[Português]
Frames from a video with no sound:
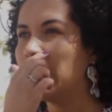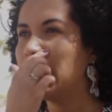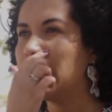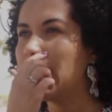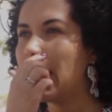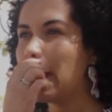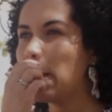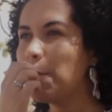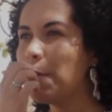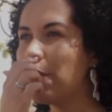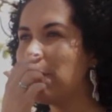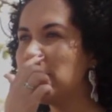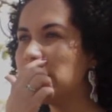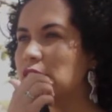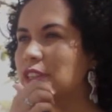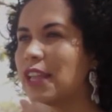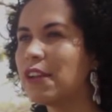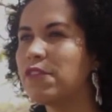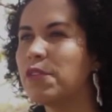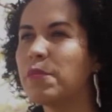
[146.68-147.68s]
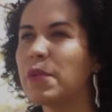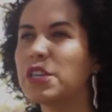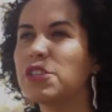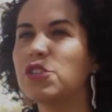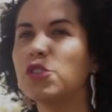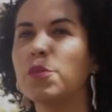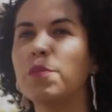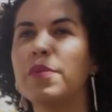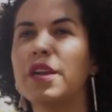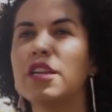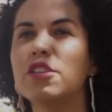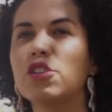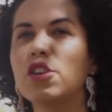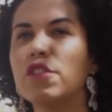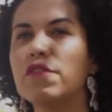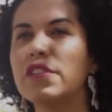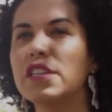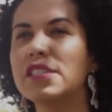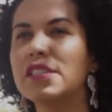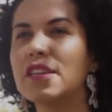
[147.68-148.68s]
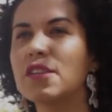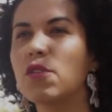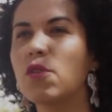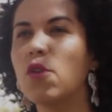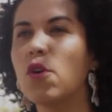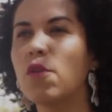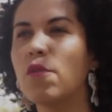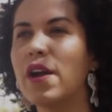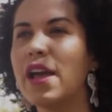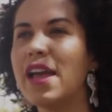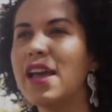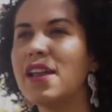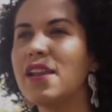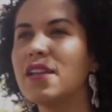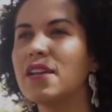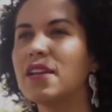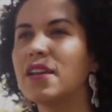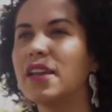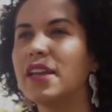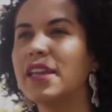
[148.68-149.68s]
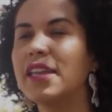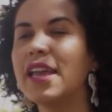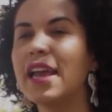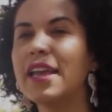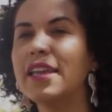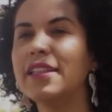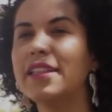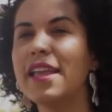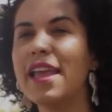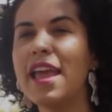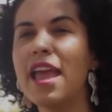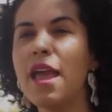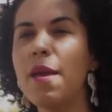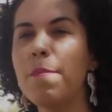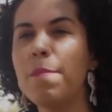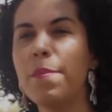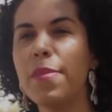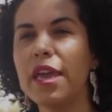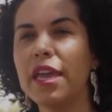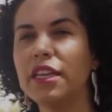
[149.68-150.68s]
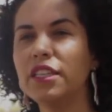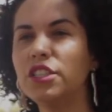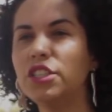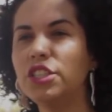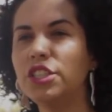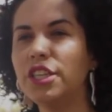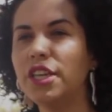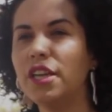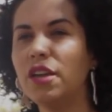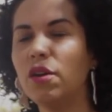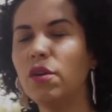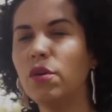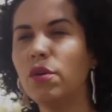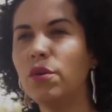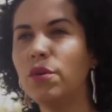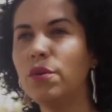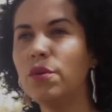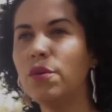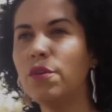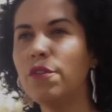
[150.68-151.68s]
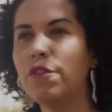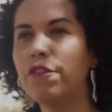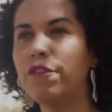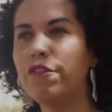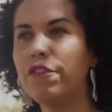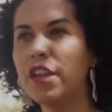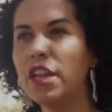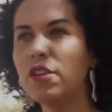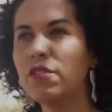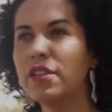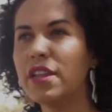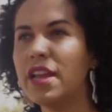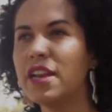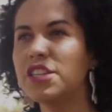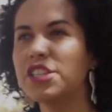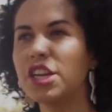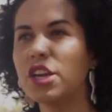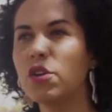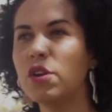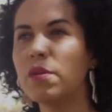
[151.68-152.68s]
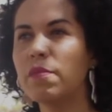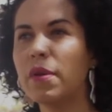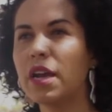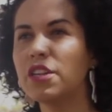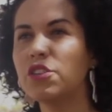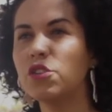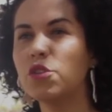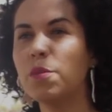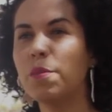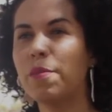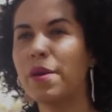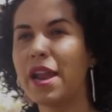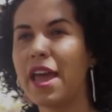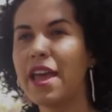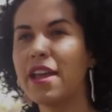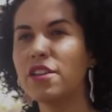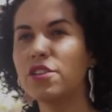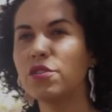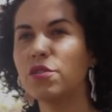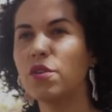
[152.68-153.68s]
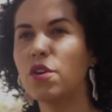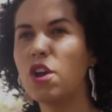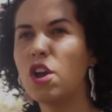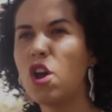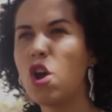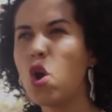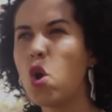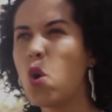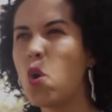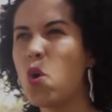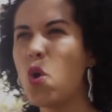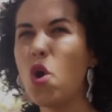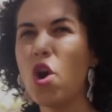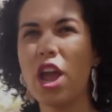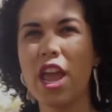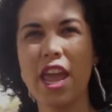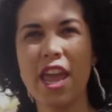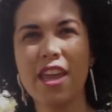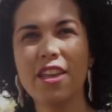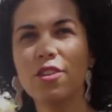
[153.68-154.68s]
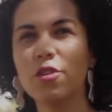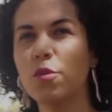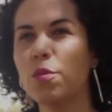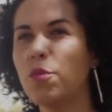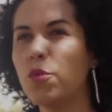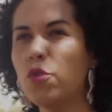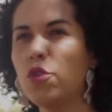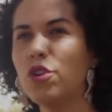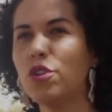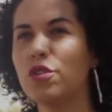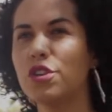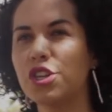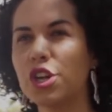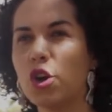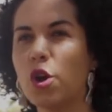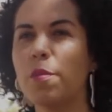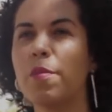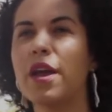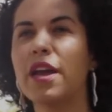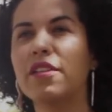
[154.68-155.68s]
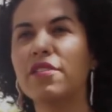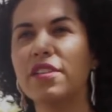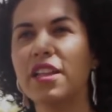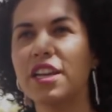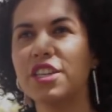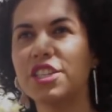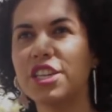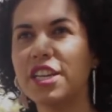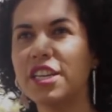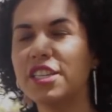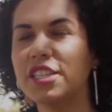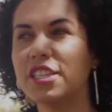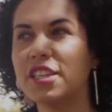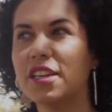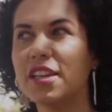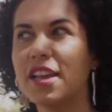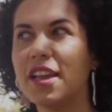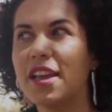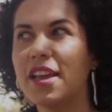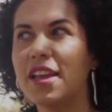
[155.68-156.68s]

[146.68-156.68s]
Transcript: E aí uma vez eu estava embaixo do prédio conversando com ela e aí de repente o filho dele chegou embaixo do prédio correndo muito, chegou perto da gente